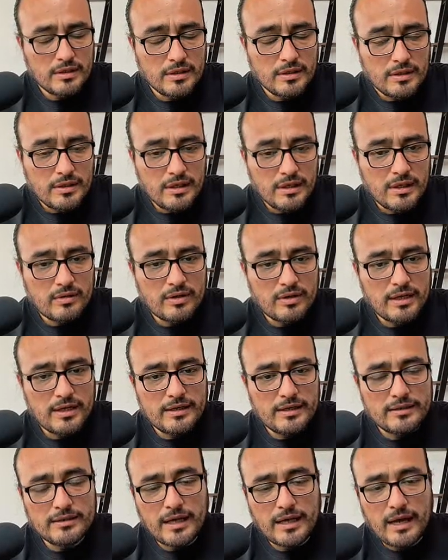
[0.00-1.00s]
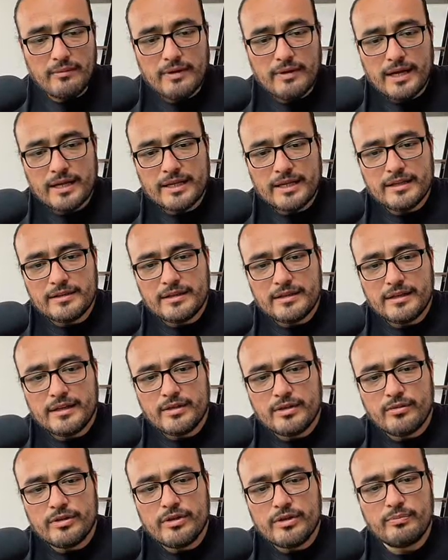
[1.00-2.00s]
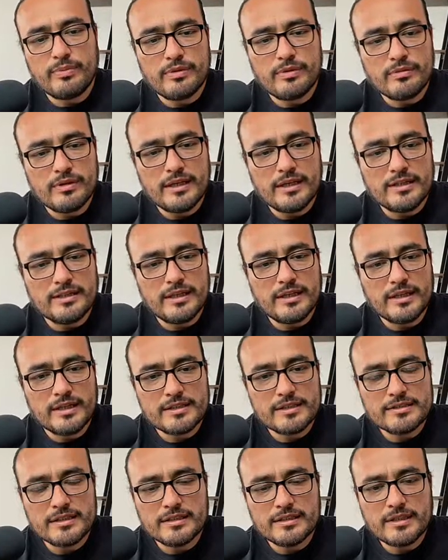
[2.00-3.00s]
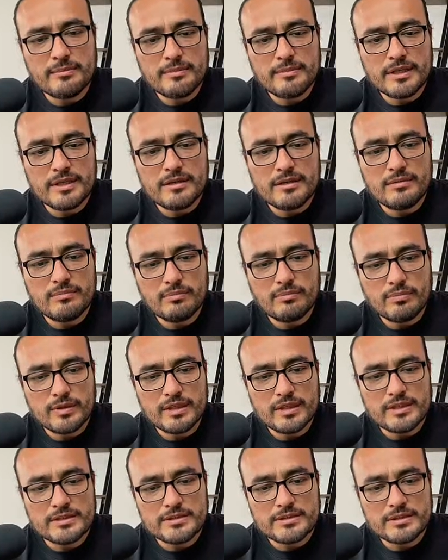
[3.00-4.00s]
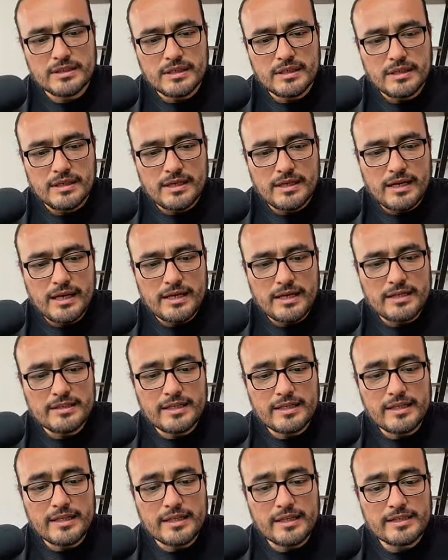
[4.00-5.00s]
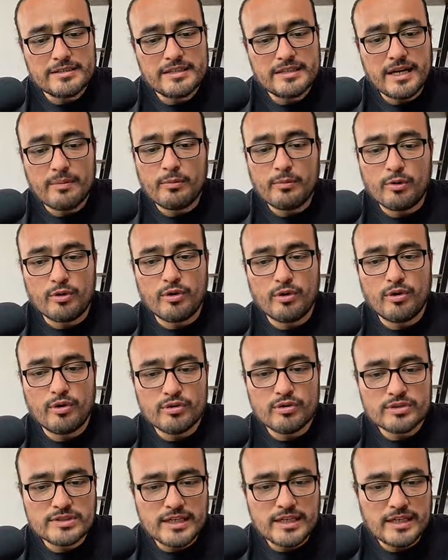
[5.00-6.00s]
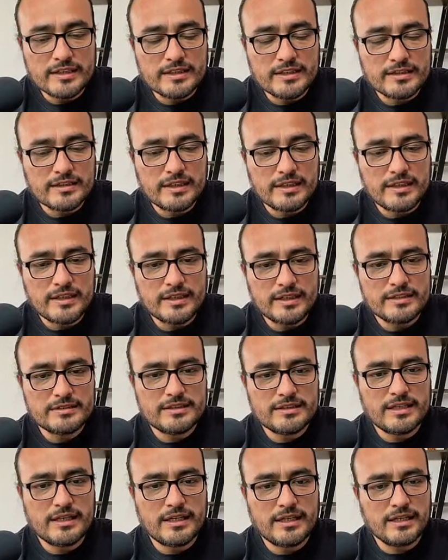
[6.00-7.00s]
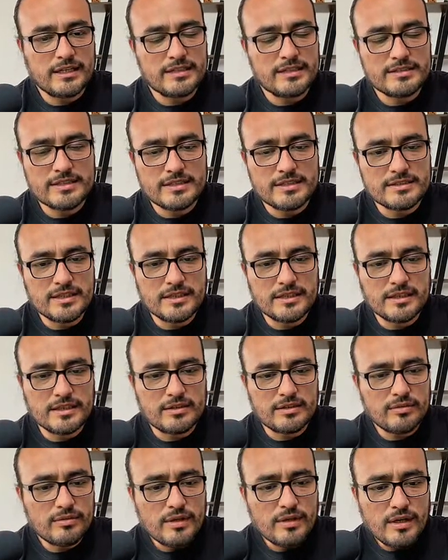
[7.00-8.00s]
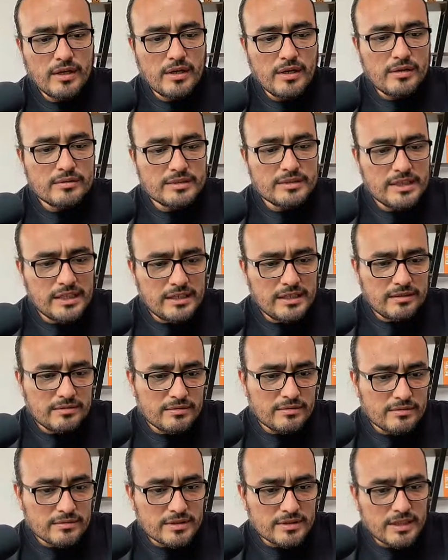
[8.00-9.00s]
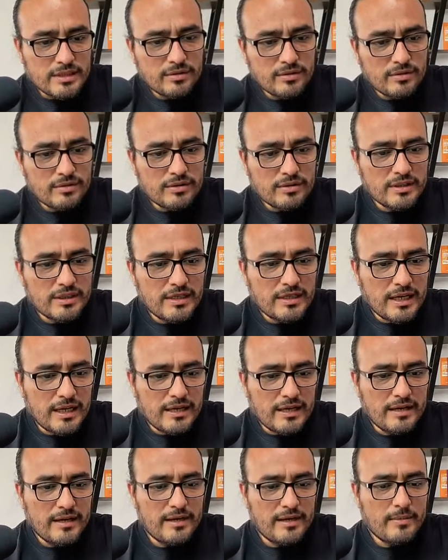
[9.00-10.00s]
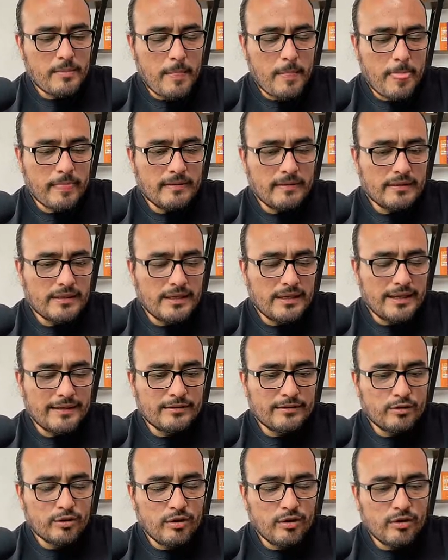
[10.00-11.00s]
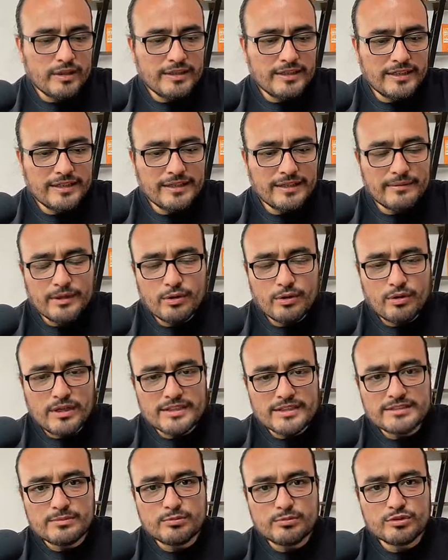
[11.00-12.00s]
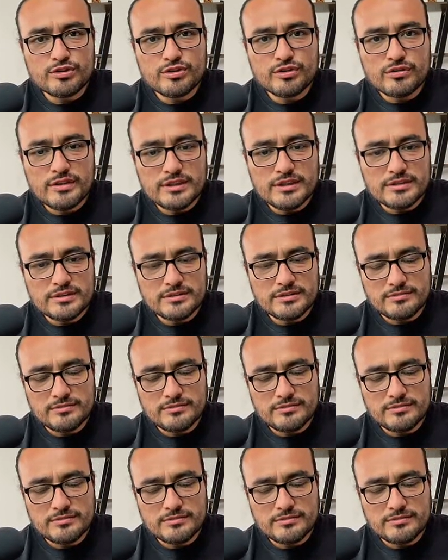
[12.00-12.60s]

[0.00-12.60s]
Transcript: Ahora, habrá quien te diga, oye, pero la inteligencia también, pues, hay inteligencia amorosa, hay inteligencia X, Y, Z, ¿no? Sí, o sea, yo creo que em, todo lo que tiene que ver con las emociones